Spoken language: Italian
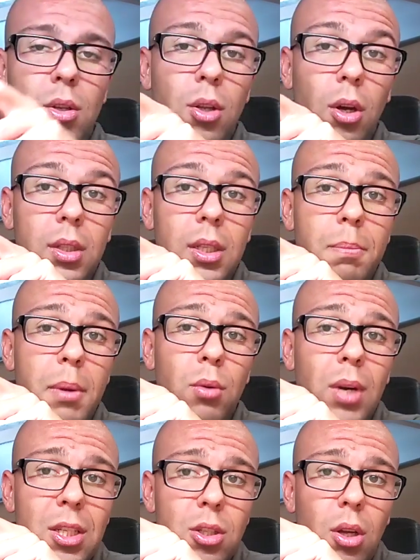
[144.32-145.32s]
Dotti, per
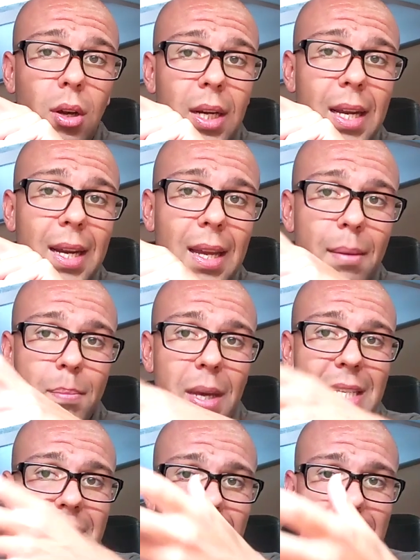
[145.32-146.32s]
una storia che
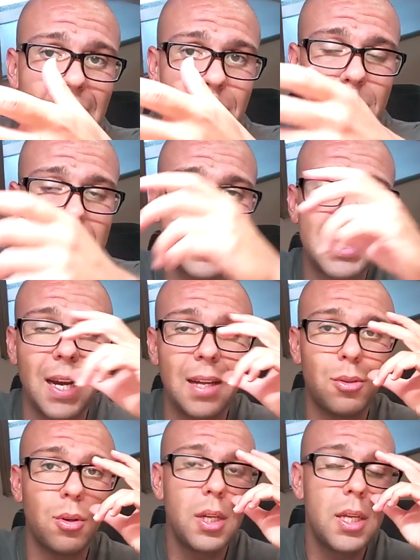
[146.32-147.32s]
pesca dal
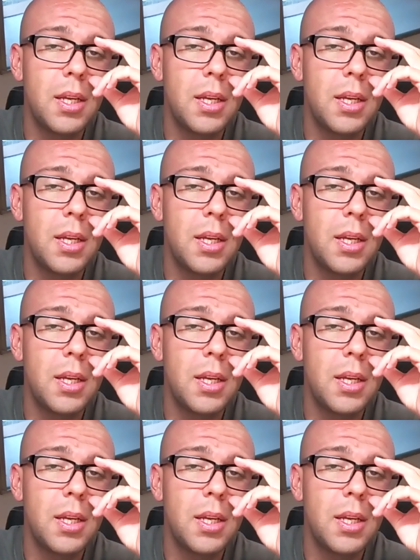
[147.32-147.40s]
passato,